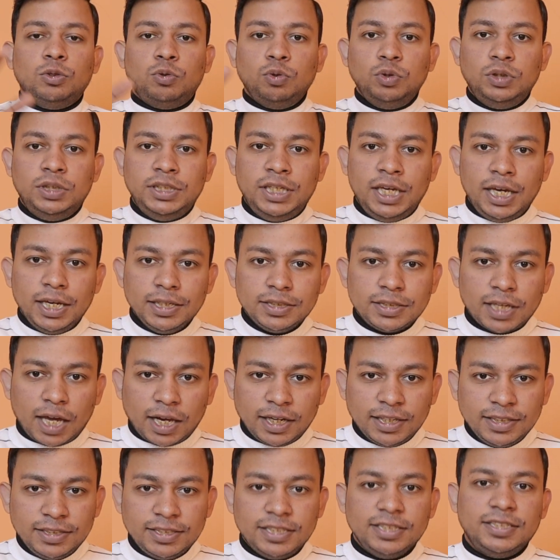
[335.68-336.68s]
तो ये
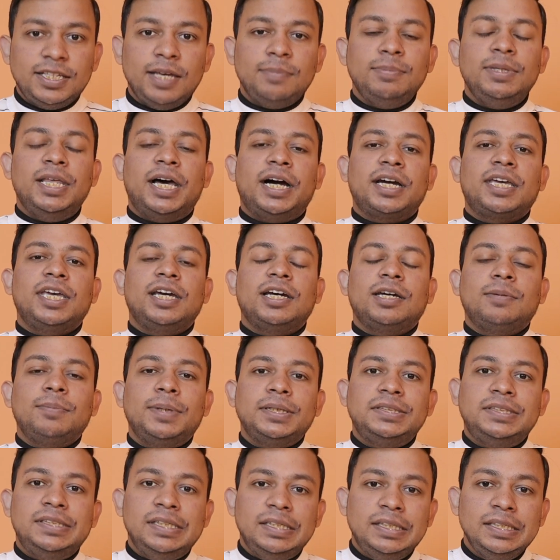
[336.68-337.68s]
सारी चीज़ें मिला के अगर
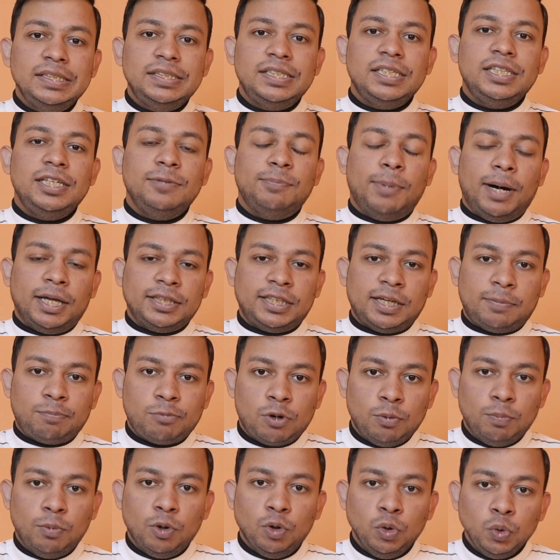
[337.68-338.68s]
मैं सीधी सीधी बात
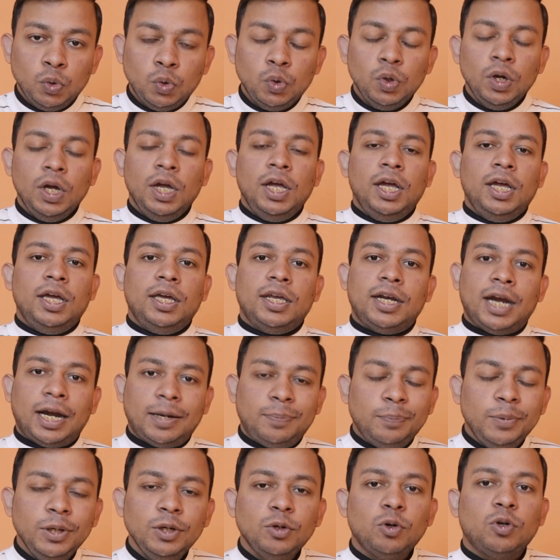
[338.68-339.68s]
आपको बोलूं
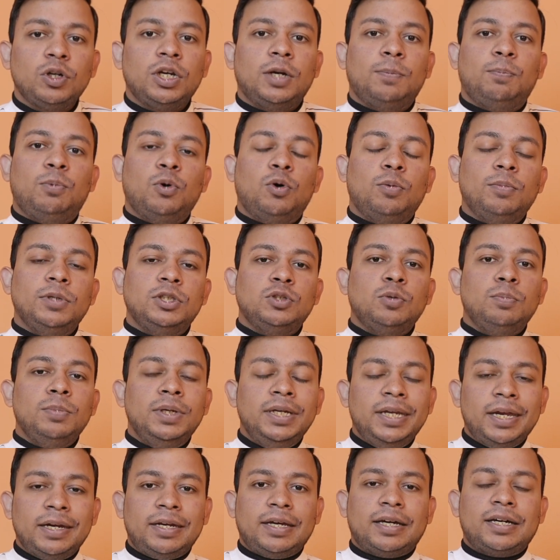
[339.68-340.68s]
Redmi Note 8 Pro में जो
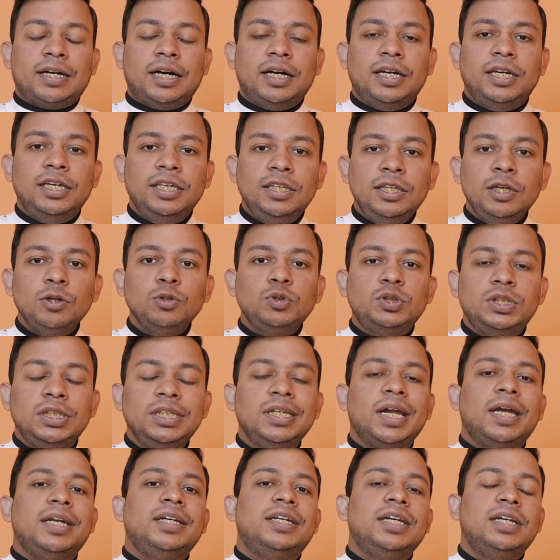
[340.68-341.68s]
MediaTek का Helio
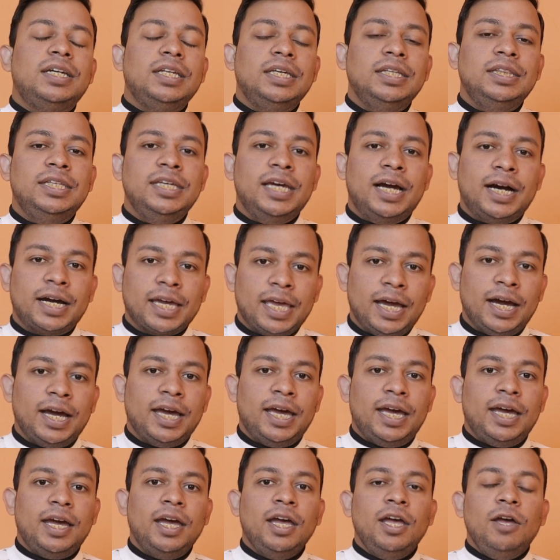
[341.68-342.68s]
G90T दिया गया
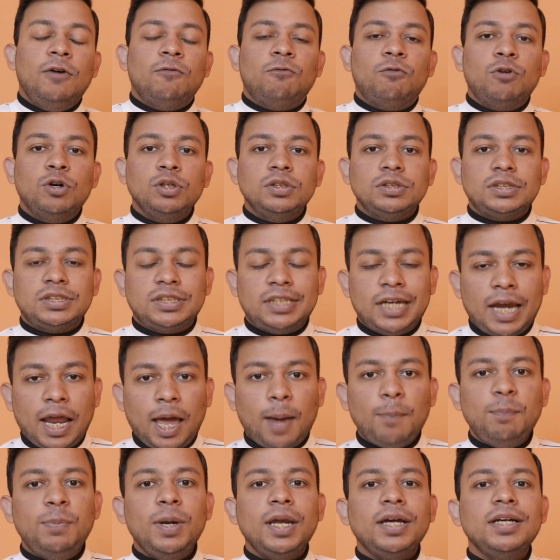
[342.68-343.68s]
है वो
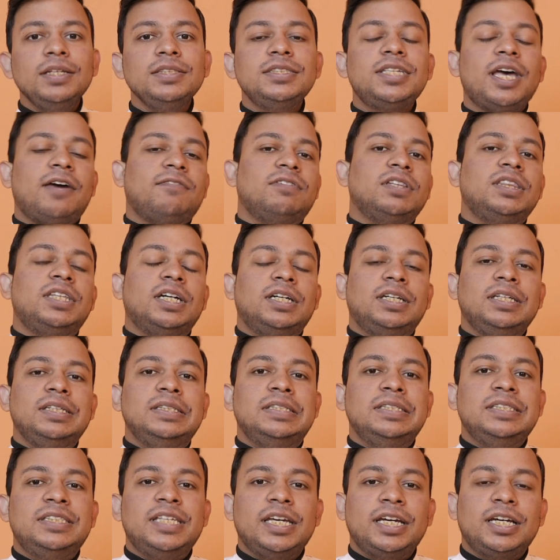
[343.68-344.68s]
Snapdragon
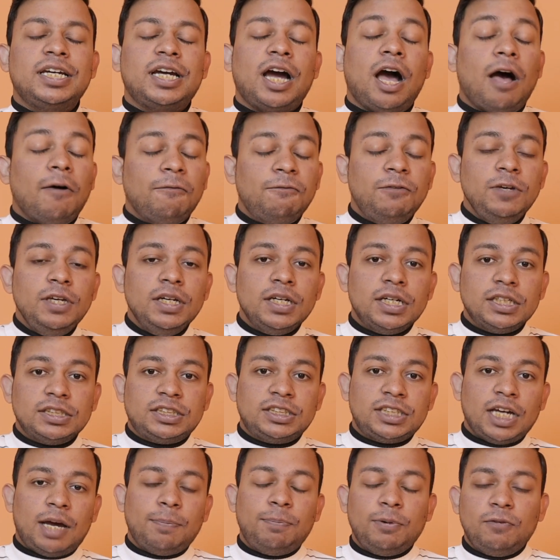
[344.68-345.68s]
730G से काफ़ी
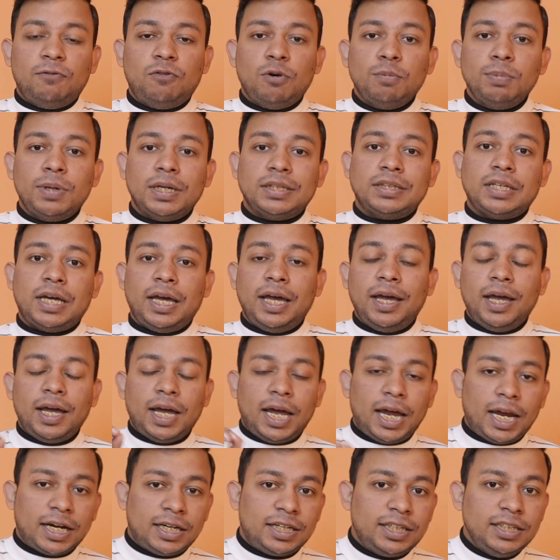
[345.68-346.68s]
अच्छा परफॉर्म करता है
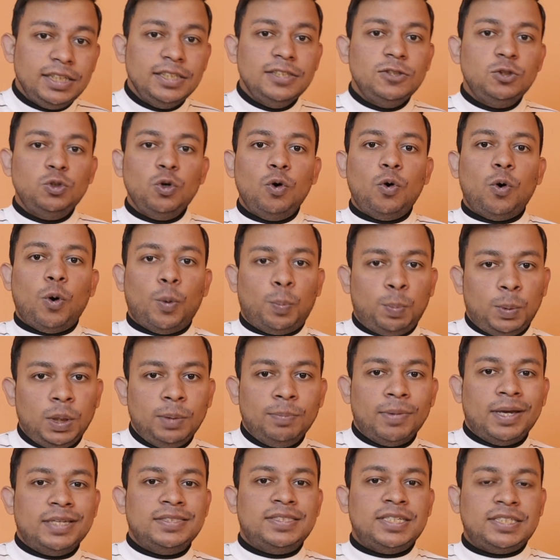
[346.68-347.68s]
एटलीस्ट जो
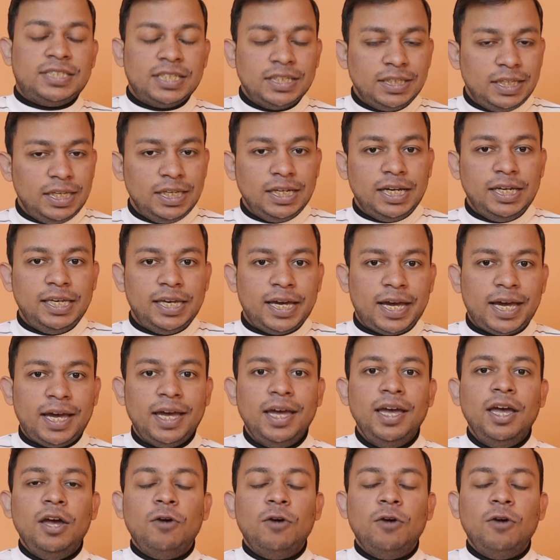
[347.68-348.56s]
ऑप्टिमाइजेशन की गई है